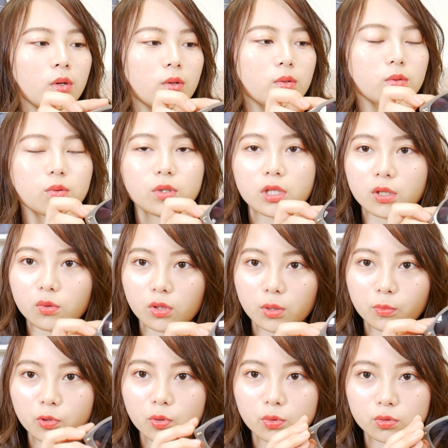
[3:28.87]
本当にこれ
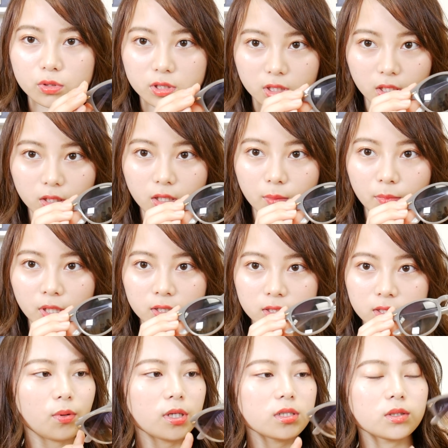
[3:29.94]
もよく使ってま
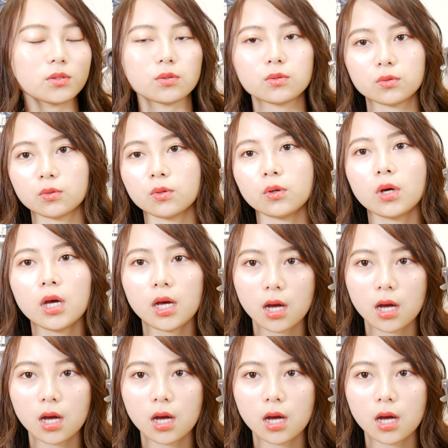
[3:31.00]
すファッションの